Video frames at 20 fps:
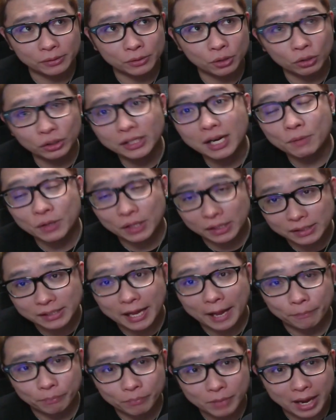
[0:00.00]
どちらもです
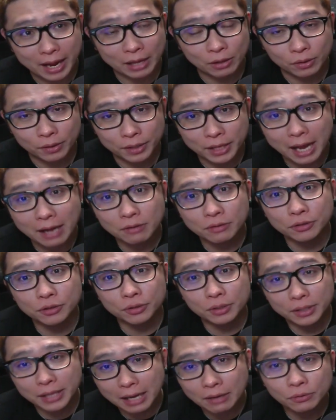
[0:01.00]
ね、あの、
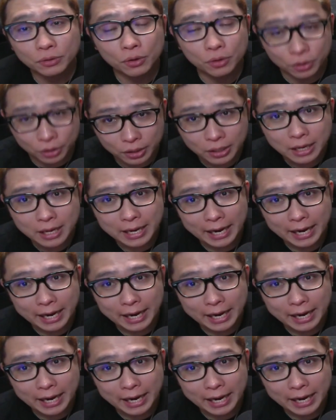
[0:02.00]
100、100ドル、